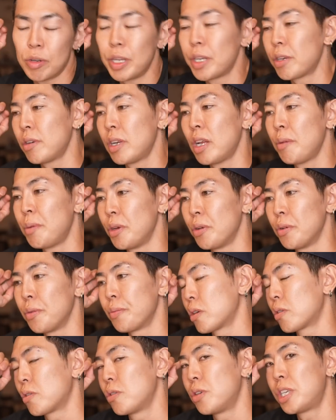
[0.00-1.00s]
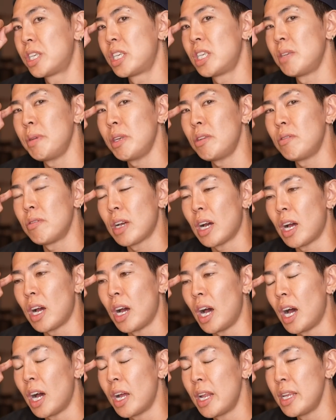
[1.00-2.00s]
クイックレビュー唇
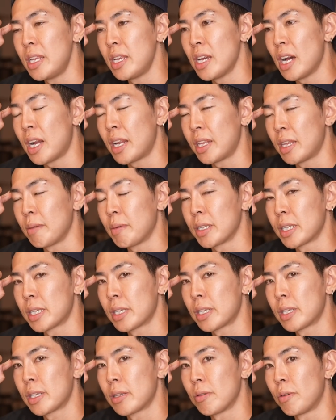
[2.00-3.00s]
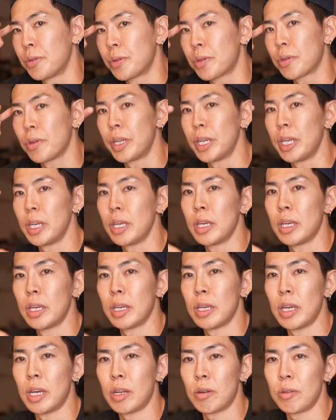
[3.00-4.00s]
が荒れに荒れてます本当に
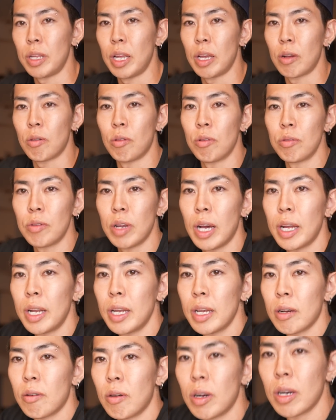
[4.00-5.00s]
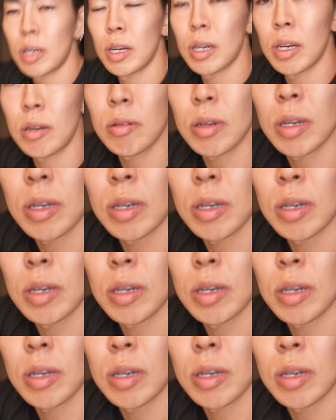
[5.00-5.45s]
あのねこの荒れが分かる